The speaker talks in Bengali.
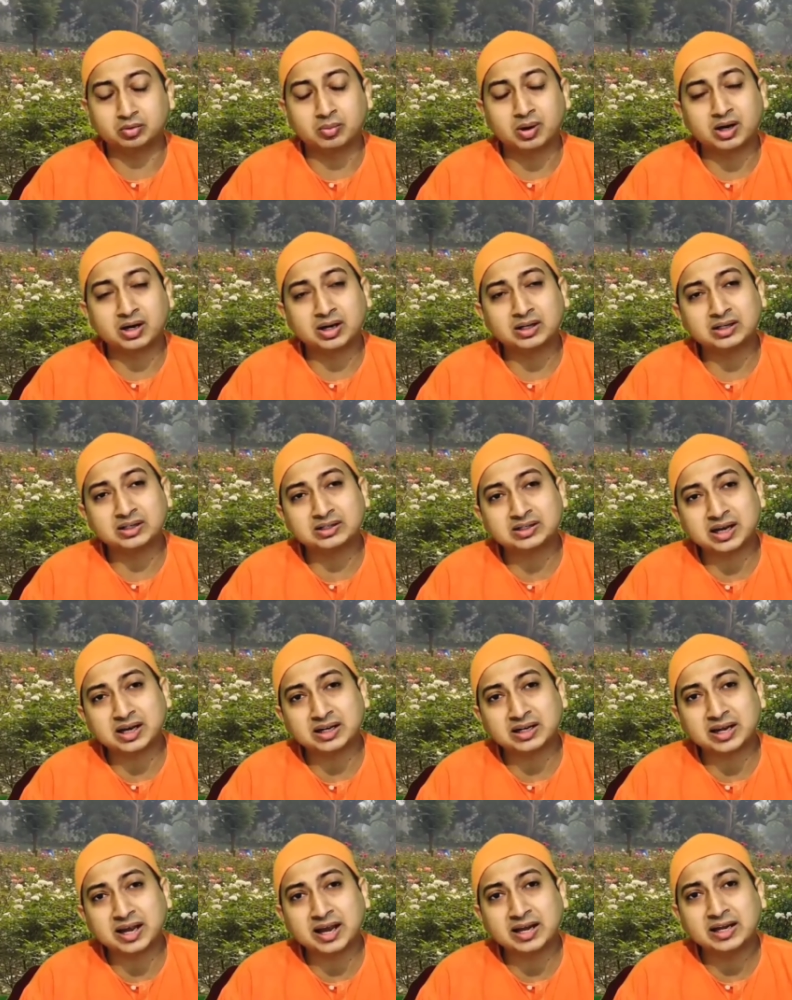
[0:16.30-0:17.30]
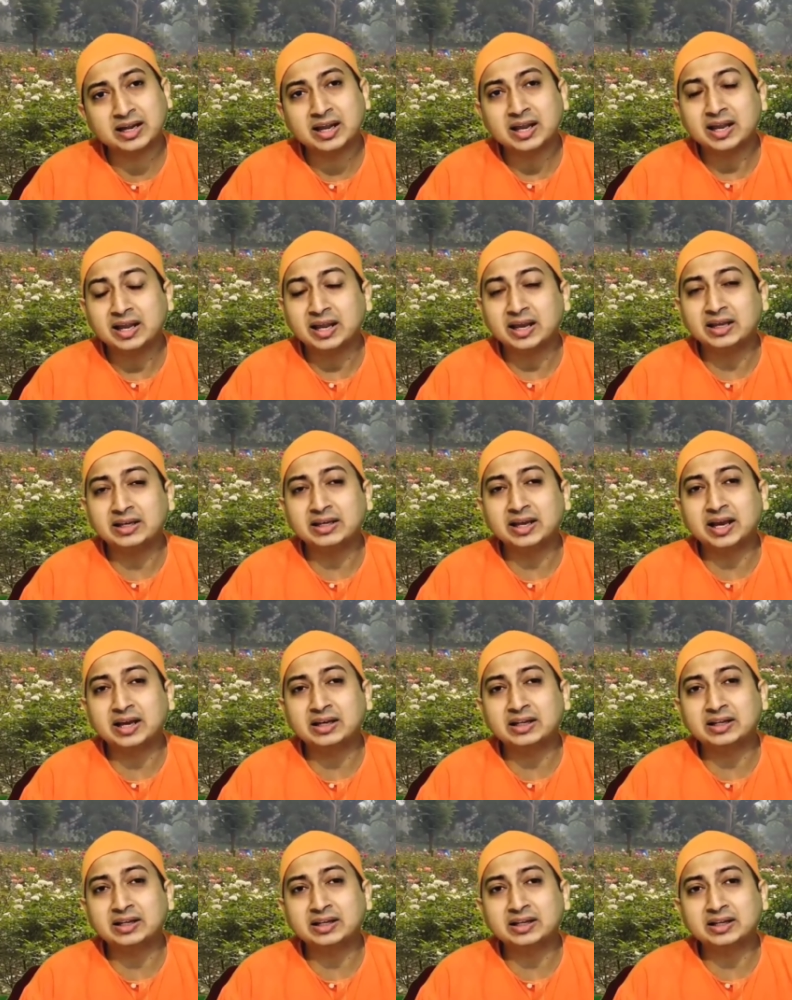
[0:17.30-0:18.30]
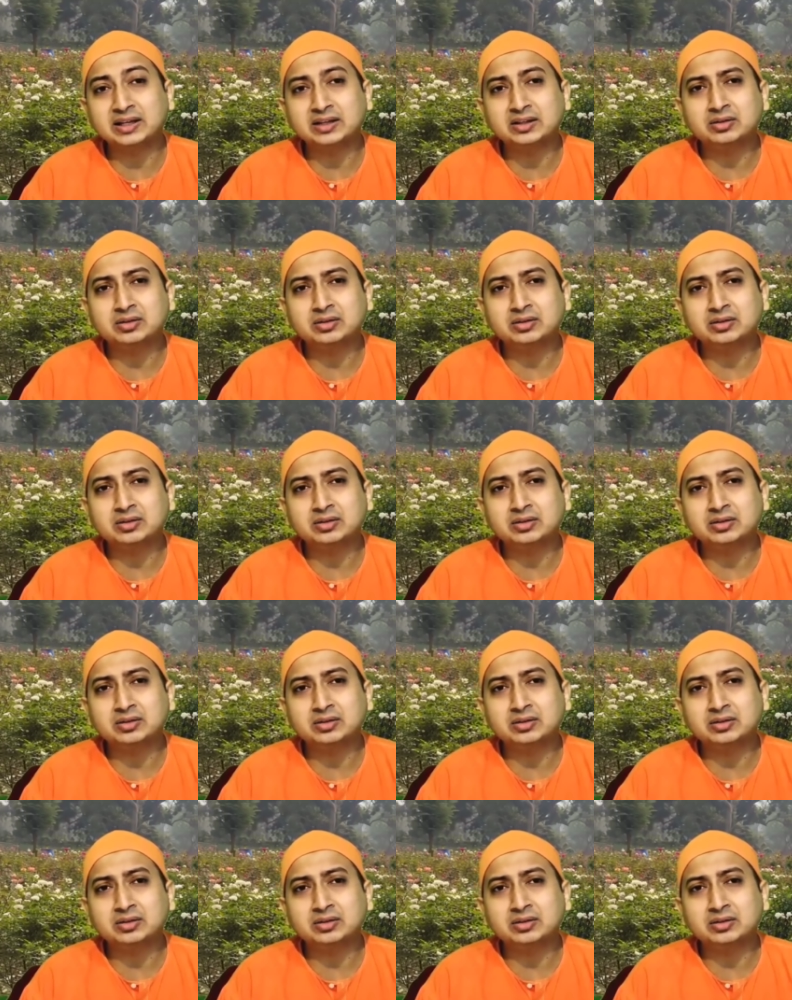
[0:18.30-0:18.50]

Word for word: তোমার কাছে যা জ্ঞান এই জ্ঞান কি